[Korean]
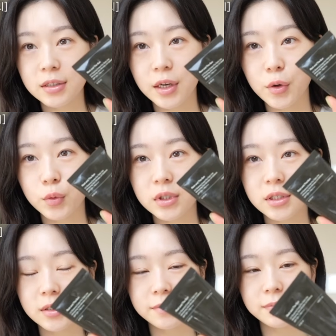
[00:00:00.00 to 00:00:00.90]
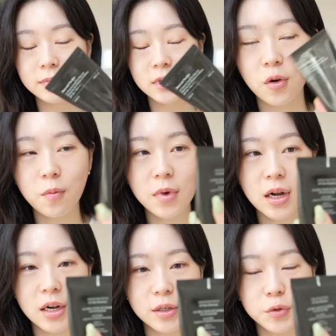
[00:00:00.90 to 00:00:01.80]
제가 요즘
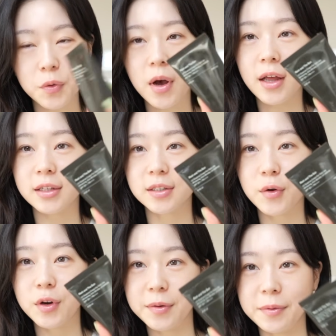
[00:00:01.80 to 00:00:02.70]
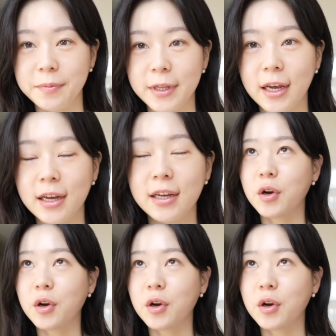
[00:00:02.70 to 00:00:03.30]
정말 좋아하는 선크림입니다.